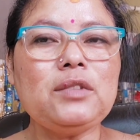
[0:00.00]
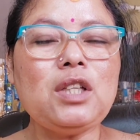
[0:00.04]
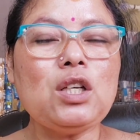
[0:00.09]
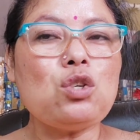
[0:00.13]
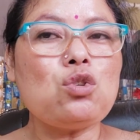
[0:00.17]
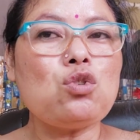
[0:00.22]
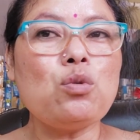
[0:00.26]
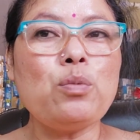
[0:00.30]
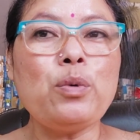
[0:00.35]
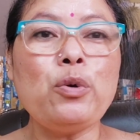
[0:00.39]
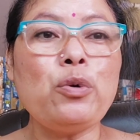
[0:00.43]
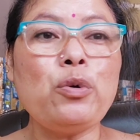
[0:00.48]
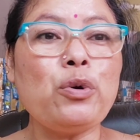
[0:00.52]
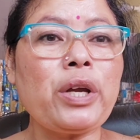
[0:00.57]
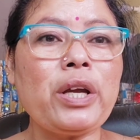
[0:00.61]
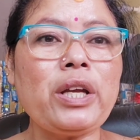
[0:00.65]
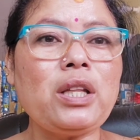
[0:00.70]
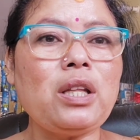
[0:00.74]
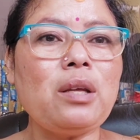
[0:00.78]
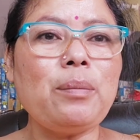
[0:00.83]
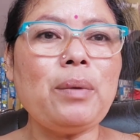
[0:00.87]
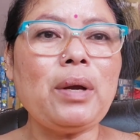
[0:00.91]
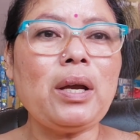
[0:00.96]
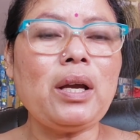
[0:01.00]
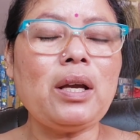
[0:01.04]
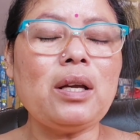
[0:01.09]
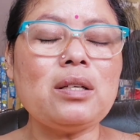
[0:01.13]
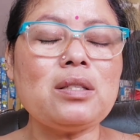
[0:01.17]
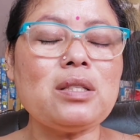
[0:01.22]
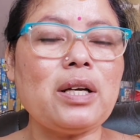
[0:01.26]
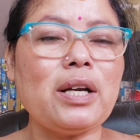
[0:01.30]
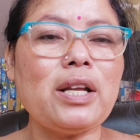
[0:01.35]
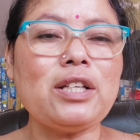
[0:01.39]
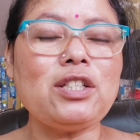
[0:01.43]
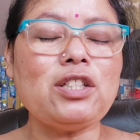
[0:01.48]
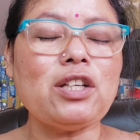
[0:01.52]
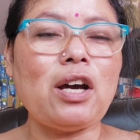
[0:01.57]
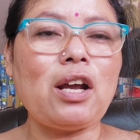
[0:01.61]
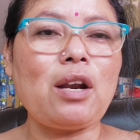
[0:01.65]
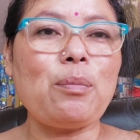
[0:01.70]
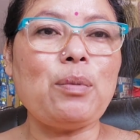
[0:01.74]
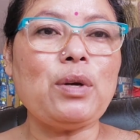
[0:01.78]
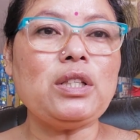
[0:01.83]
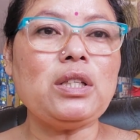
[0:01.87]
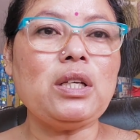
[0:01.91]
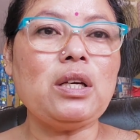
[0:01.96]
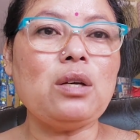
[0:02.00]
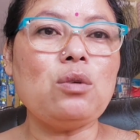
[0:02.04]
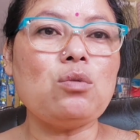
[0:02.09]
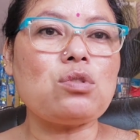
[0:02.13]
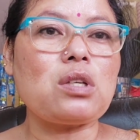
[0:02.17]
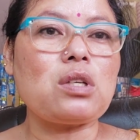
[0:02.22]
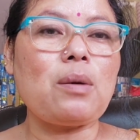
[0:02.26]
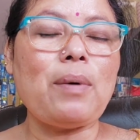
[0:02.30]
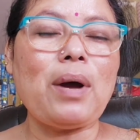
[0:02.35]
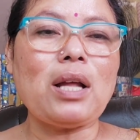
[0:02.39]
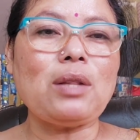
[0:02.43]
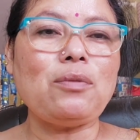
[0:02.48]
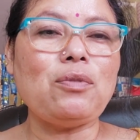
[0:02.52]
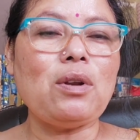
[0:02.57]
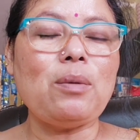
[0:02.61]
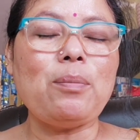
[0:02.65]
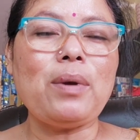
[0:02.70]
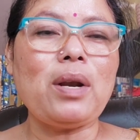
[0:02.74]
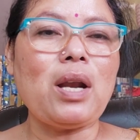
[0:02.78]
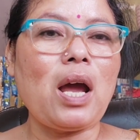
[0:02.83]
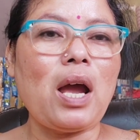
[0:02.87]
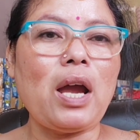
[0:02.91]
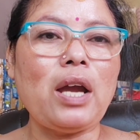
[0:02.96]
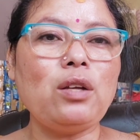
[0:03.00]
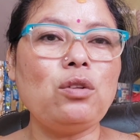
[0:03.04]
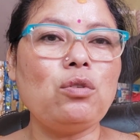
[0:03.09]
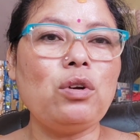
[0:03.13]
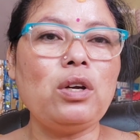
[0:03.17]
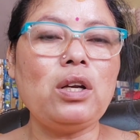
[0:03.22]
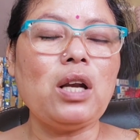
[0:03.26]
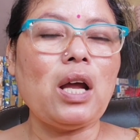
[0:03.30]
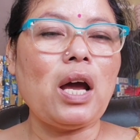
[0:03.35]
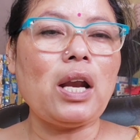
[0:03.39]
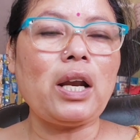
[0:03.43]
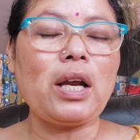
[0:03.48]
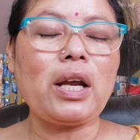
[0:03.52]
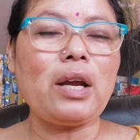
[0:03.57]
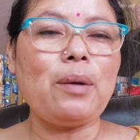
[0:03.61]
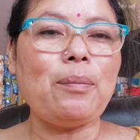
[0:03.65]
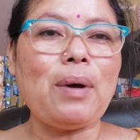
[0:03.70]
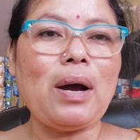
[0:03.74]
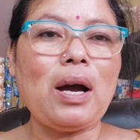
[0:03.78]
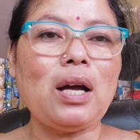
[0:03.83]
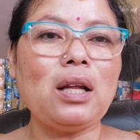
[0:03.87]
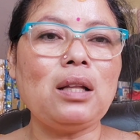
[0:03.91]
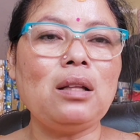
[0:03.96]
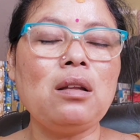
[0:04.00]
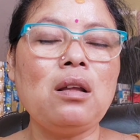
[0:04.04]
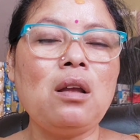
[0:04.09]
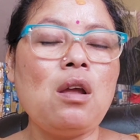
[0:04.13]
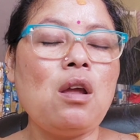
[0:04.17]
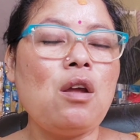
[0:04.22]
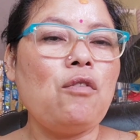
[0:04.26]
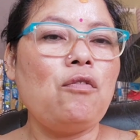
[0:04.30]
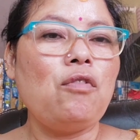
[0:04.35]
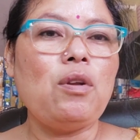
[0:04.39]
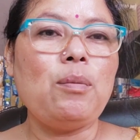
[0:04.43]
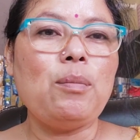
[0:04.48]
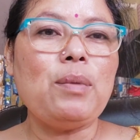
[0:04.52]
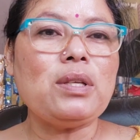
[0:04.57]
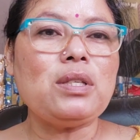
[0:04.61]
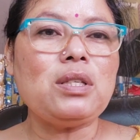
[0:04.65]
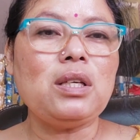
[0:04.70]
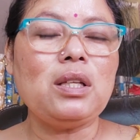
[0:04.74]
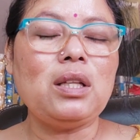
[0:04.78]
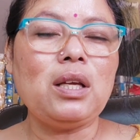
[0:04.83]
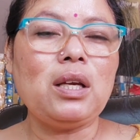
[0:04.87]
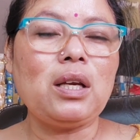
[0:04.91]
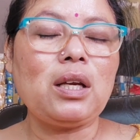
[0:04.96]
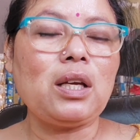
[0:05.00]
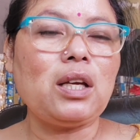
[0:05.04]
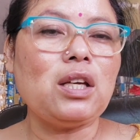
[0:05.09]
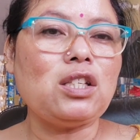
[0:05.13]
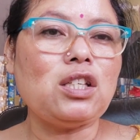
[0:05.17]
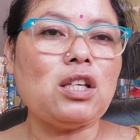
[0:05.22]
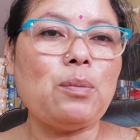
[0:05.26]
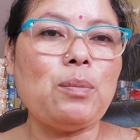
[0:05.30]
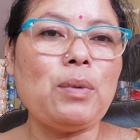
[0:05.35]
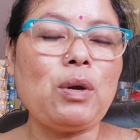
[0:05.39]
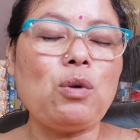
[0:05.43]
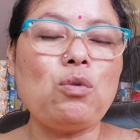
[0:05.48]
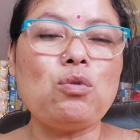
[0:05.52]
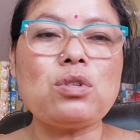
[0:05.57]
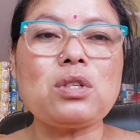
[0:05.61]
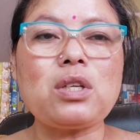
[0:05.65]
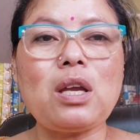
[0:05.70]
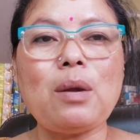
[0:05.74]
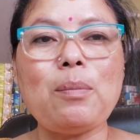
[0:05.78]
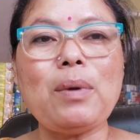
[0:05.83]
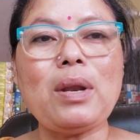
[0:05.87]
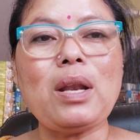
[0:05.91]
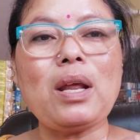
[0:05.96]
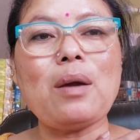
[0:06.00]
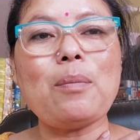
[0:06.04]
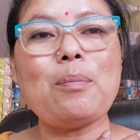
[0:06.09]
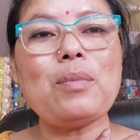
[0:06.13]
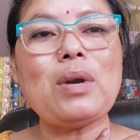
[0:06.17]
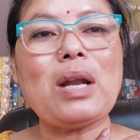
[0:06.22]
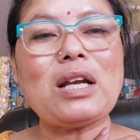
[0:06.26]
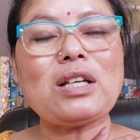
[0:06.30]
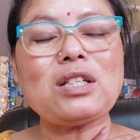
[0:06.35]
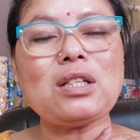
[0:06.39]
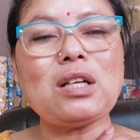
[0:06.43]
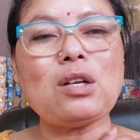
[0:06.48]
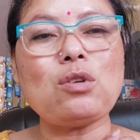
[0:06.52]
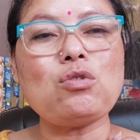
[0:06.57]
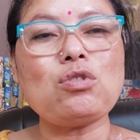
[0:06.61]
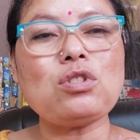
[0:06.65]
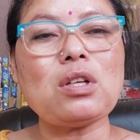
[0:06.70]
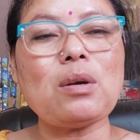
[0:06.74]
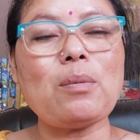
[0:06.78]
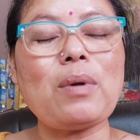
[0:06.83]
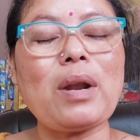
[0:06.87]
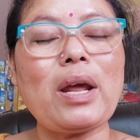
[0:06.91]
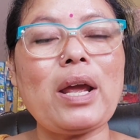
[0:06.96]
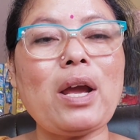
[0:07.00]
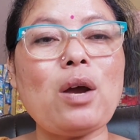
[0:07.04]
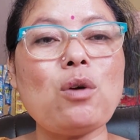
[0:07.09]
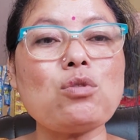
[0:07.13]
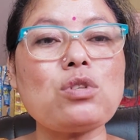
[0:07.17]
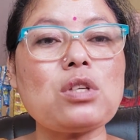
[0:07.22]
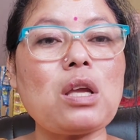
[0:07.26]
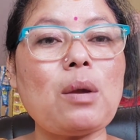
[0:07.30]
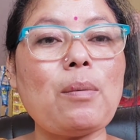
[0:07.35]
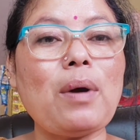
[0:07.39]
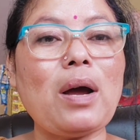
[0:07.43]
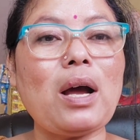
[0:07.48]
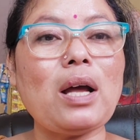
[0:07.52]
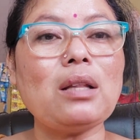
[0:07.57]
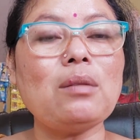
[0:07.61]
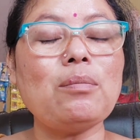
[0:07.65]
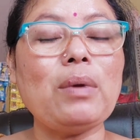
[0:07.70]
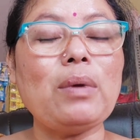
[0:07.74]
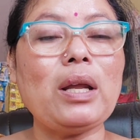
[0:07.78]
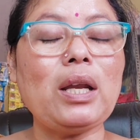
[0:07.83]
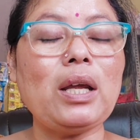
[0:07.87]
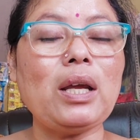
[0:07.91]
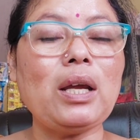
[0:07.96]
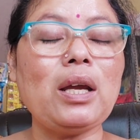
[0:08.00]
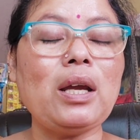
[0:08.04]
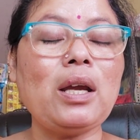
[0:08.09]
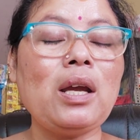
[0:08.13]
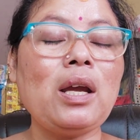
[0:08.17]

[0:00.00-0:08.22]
सुबह उठ गई थी मैं साढ़े चार बजे उसके बाद फिर मैं नहाई धोई नहाने के बाद फिर मैं सीधे किचन में घुस के मैंने नाश्ता नुश्ता बनाया उसके बाद मैंने